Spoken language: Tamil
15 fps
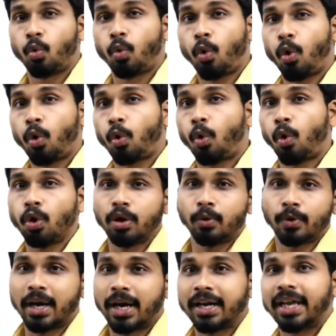கோலோ கொழுன்னு
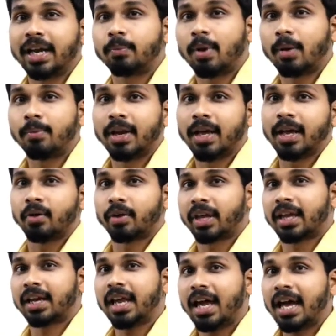ஒரு அண்ணன் இருப்பாப்புல
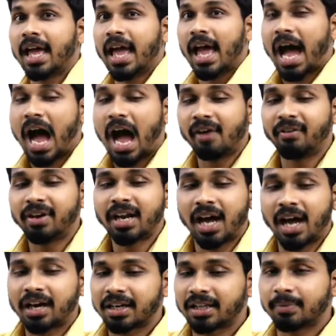ஓகேங்களா அவர்
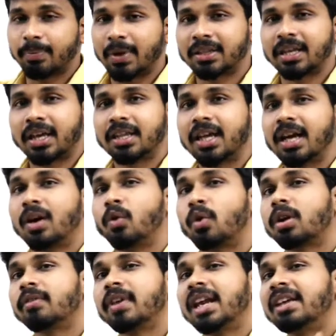ஆடுறத பார்த்தா தான்
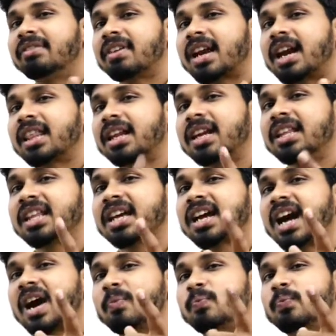ஒருவேளை இவரால் தானே அந்த
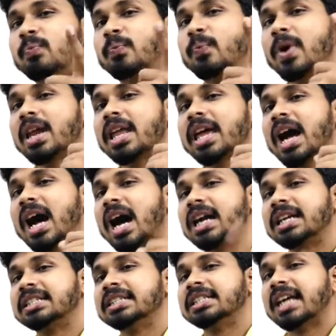கப்பலே
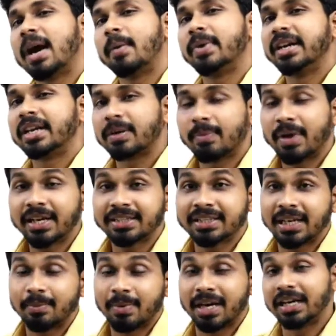ஆடுது அப்படின்ற மாதிரி
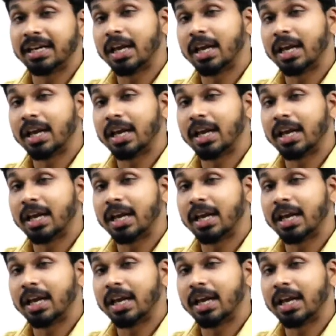சில பல